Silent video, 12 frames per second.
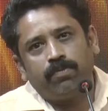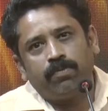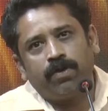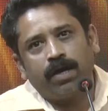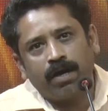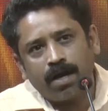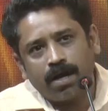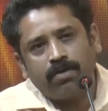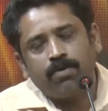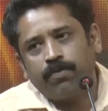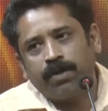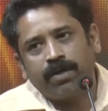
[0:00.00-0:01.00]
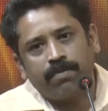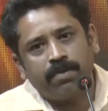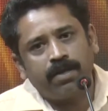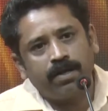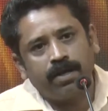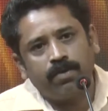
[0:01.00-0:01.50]
உங்கள் எல்லாருக்கும் பிடிக்கிற
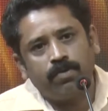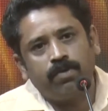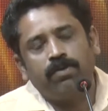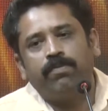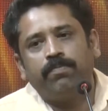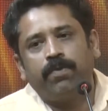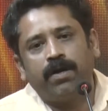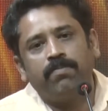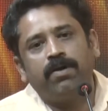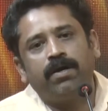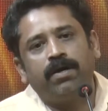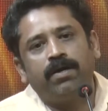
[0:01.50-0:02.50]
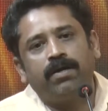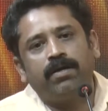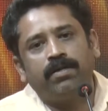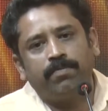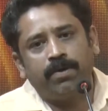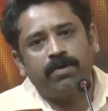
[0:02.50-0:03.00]
மாதிரியான ஒரு படமாக
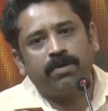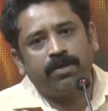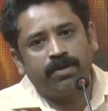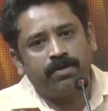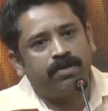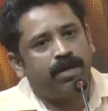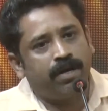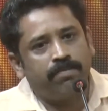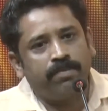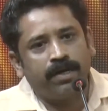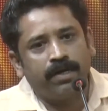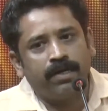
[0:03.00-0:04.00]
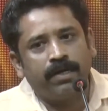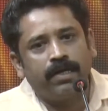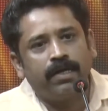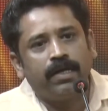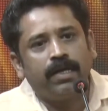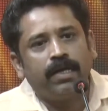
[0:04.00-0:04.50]
இந்த படம் இருக்குன்னு நான் நம்புகிறேன்
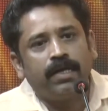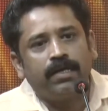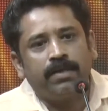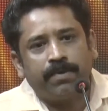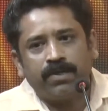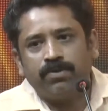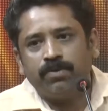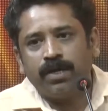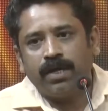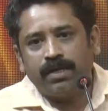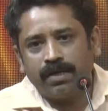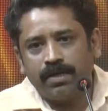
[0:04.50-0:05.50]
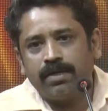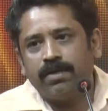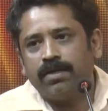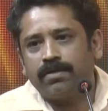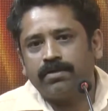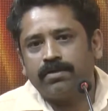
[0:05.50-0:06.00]
இந்த படத்துடைய
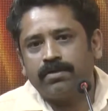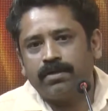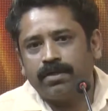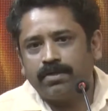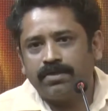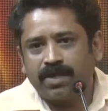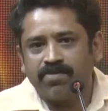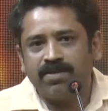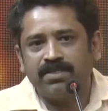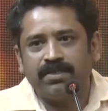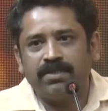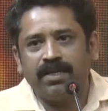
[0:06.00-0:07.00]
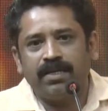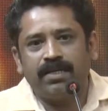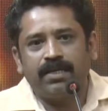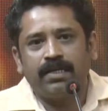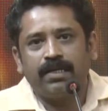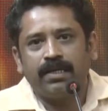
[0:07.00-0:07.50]
இயக்குனர் சரவணசக்தி
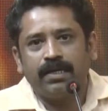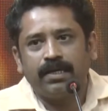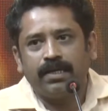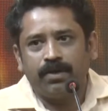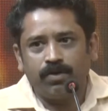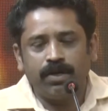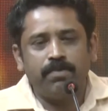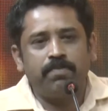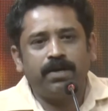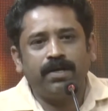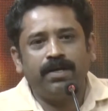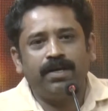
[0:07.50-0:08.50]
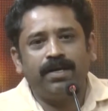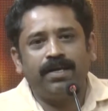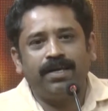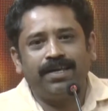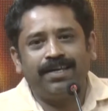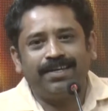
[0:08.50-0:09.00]
என்னுடைய படங்களில்
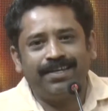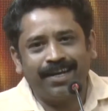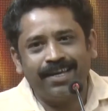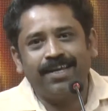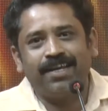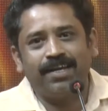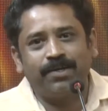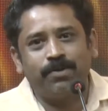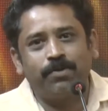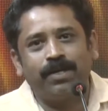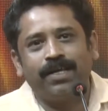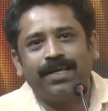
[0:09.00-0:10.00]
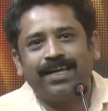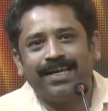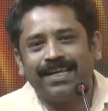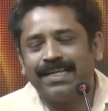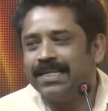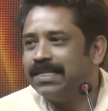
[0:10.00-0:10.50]
நடிகராக இருக்கக்கூடிய
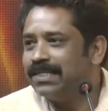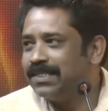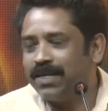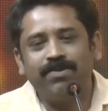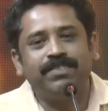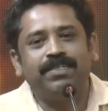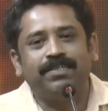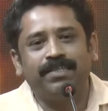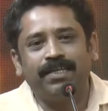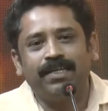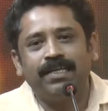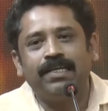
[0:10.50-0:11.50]
சரவணசக்தி